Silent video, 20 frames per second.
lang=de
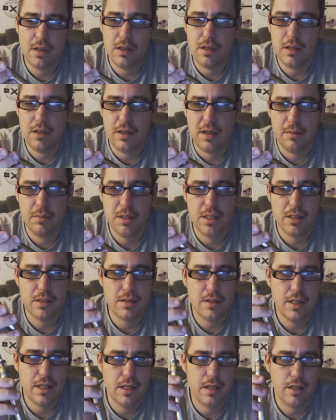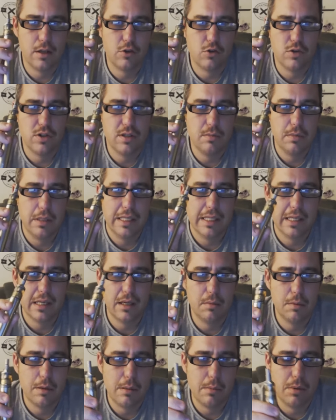dann habe ich das Gerät eigentlich schon ziemlich
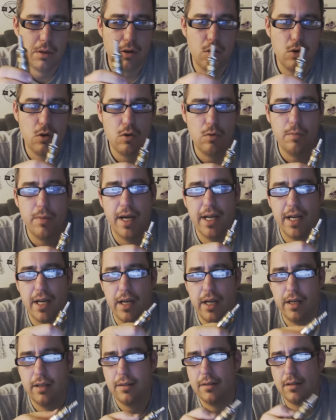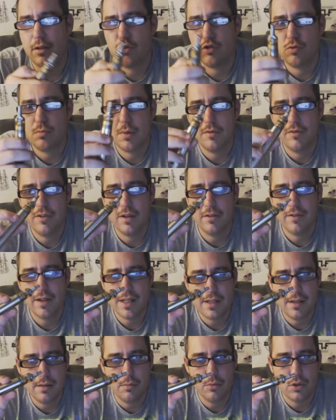lange im Gebrauch und bei anderen hätte ich dann schon mal wieder
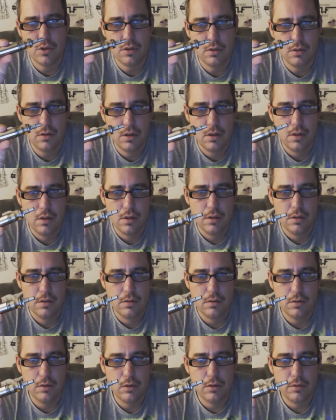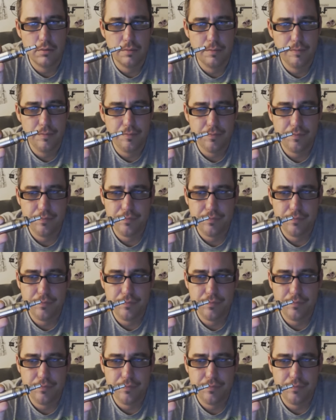wechseln müssen. Ja.